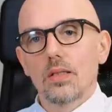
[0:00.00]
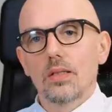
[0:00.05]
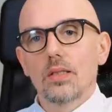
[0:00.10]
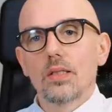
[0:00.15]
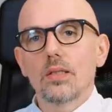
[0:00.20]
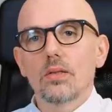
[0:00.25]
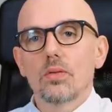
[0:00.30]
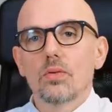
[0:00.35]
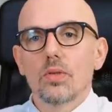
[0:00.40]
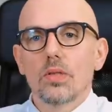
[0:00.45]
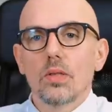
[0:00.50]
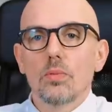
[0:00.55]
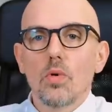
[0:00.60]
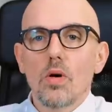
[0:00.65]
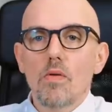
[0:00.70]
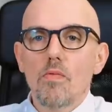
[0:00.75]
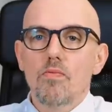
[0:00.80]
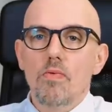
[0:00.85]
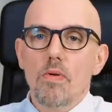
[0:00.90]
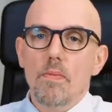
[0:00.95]
dit
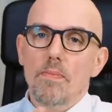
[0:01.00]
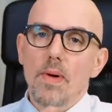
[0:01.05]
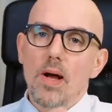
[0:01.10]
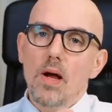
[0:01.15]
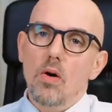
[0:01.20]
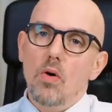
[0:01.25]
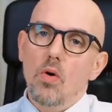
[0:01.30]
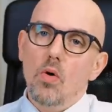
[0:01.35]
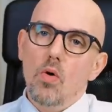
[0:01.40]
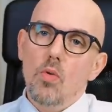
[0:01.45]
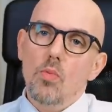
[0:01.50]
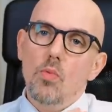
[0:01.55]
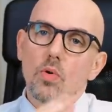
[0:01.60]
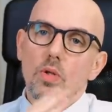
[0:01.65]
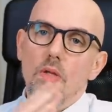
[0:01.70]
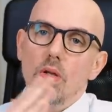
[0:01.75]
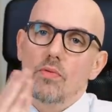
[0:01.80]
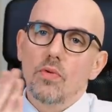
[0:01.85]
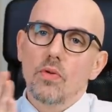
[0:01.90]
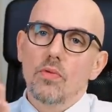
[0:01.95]
Excusez-moi, vous pouvez pas
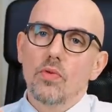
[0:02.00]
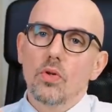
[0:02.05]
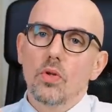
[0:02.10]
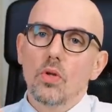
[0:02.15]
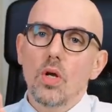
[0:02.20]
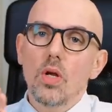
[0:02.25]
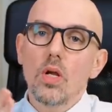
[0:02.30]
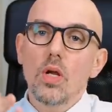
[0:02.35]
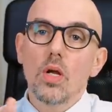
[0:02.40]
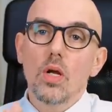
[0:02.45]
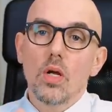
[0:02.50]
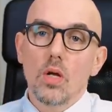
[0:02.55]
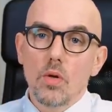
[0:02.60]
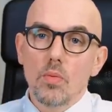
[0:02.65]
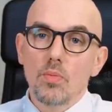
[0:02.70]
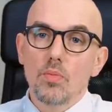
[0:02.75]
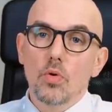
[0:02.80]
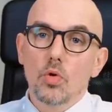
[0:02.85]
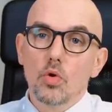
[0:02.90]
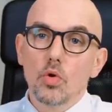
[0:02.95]
remonter votre fauteuil
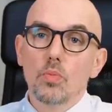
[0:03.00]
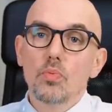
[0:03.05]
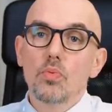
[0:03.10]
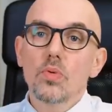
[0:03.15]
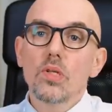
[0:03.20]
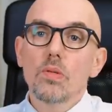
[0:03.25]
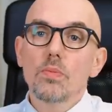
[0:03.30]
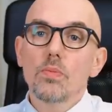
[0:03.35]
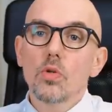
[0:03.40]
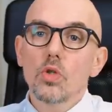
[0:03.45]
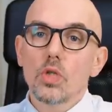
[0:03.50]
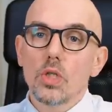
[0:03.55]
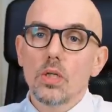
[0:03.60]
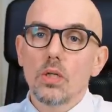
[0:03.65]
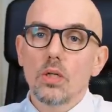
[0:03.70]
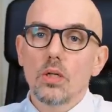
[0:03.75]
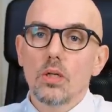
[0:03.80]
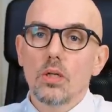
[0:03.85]
pour que je puisse manger.